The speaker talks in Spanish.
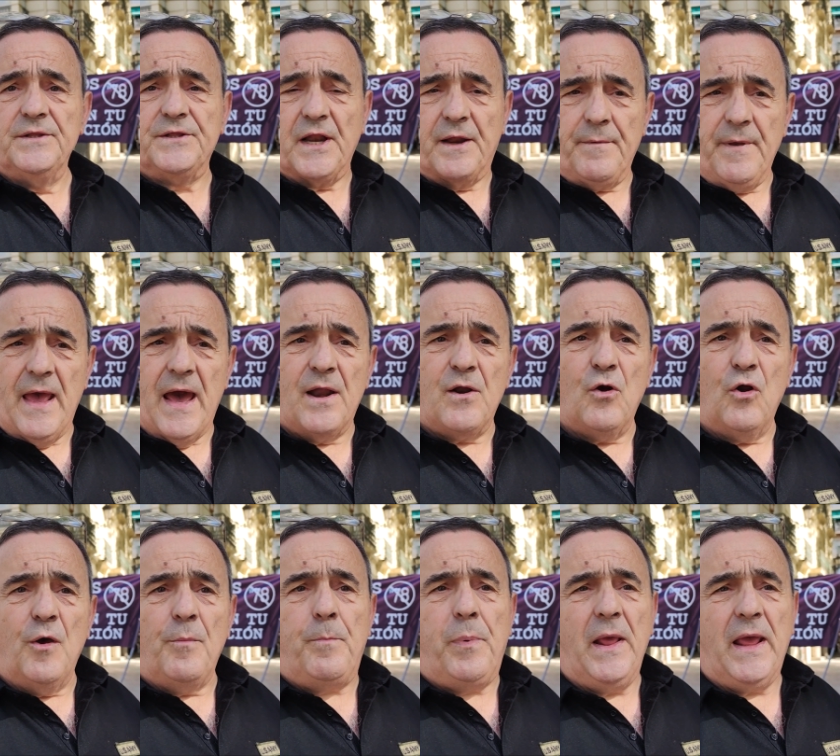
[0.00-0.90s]
Trevijano
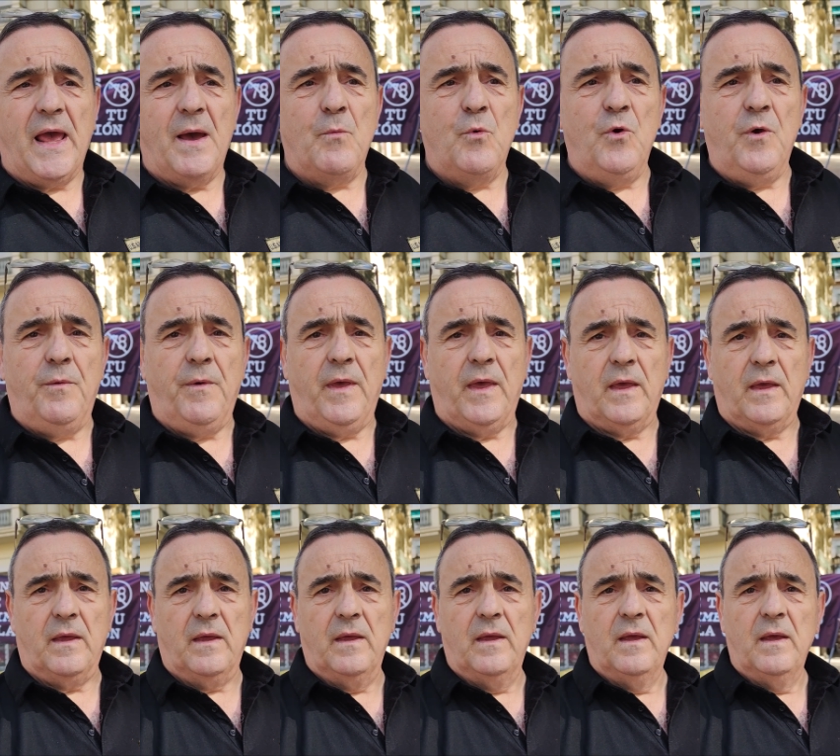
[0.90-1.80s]
lo explica muy bien.
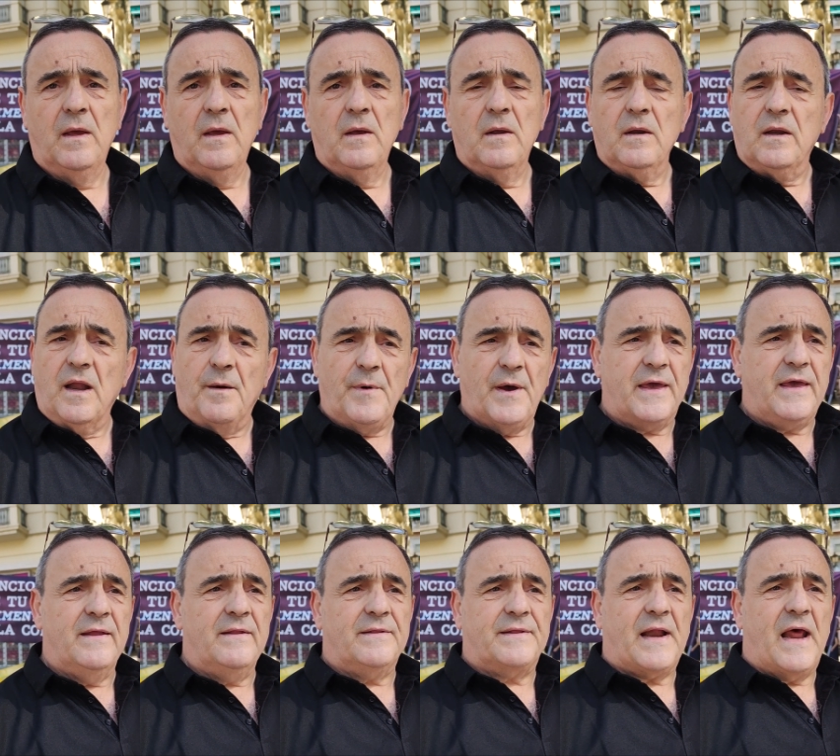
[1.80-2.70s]
Nada más
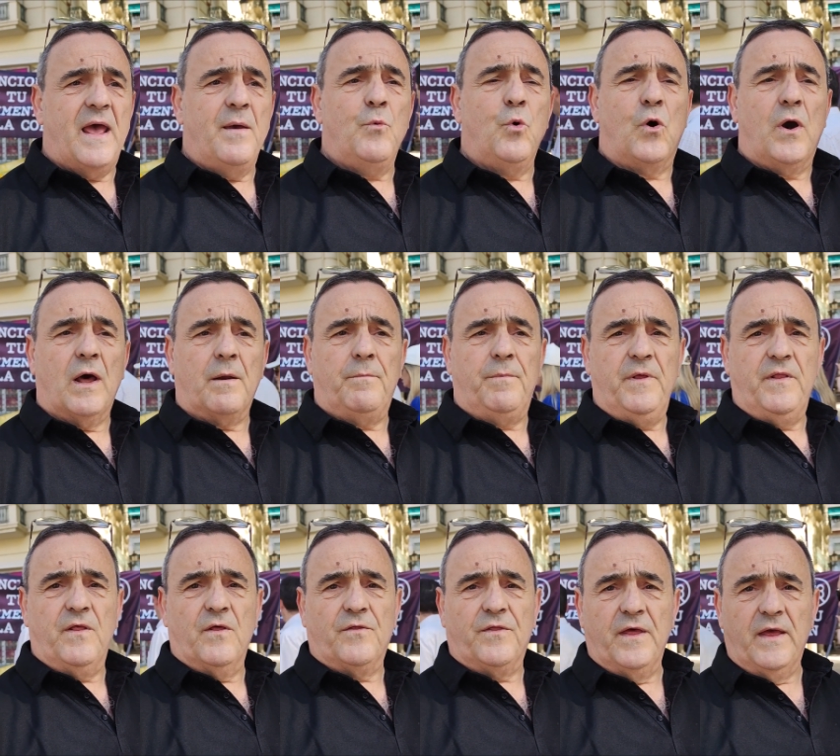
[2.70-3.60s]
que entrar y buscar
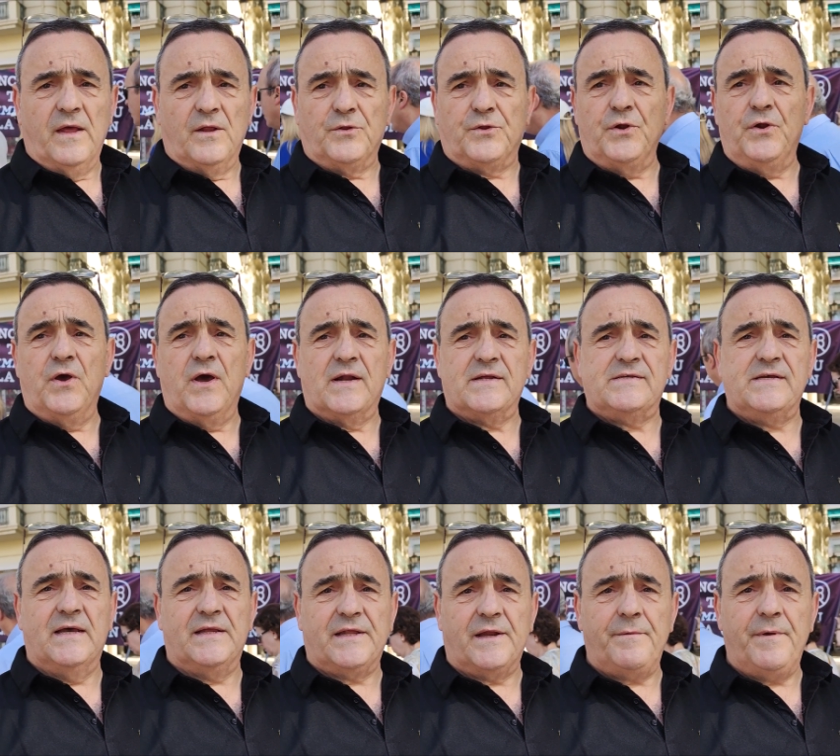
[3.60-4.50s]
vídeos de Antonio
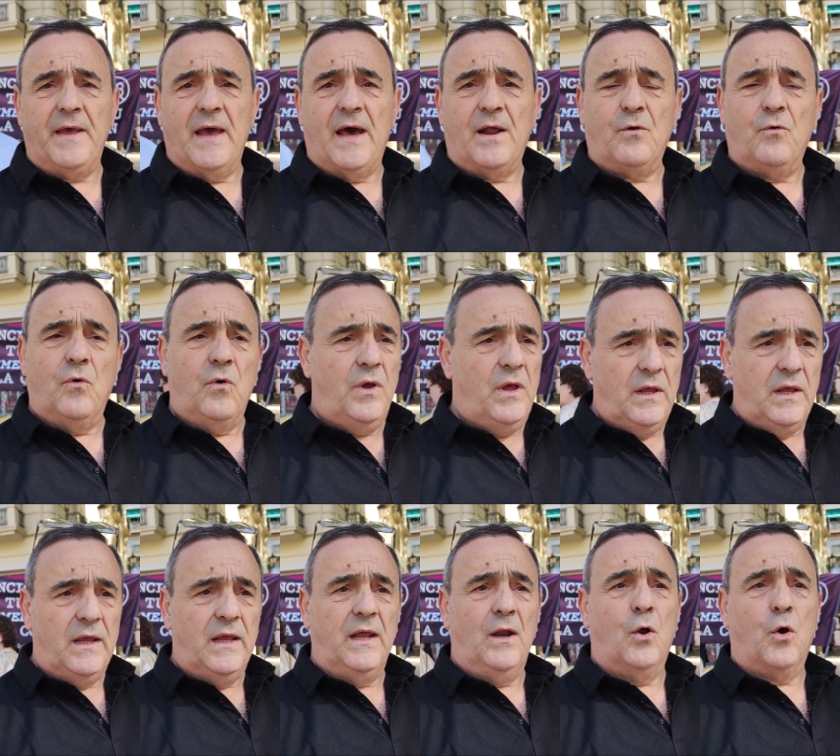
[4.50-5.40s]
García Trevijano
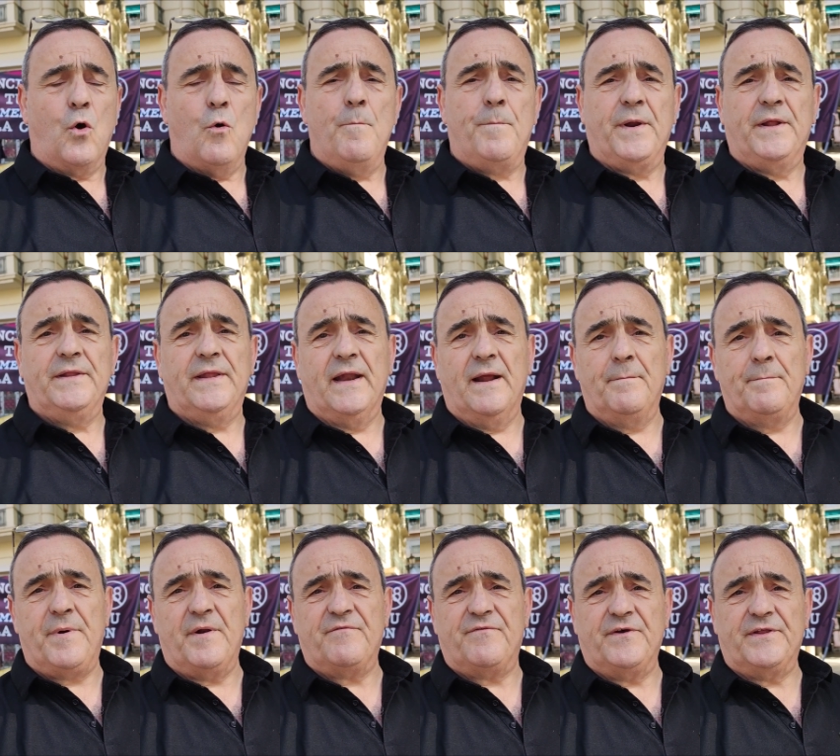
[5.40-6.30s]
y, lo
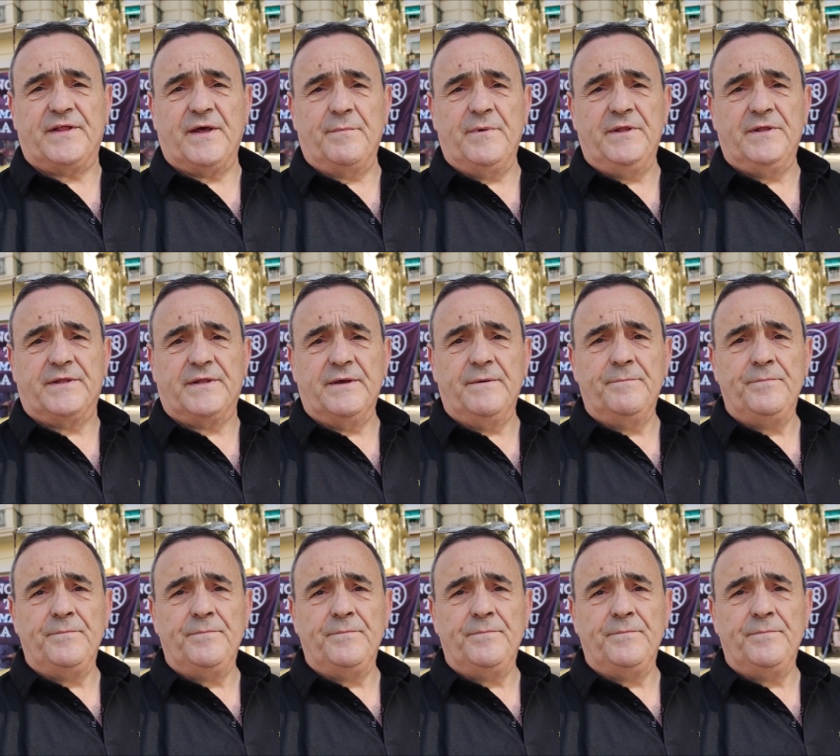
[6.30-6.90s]
comprenderán perfectamente.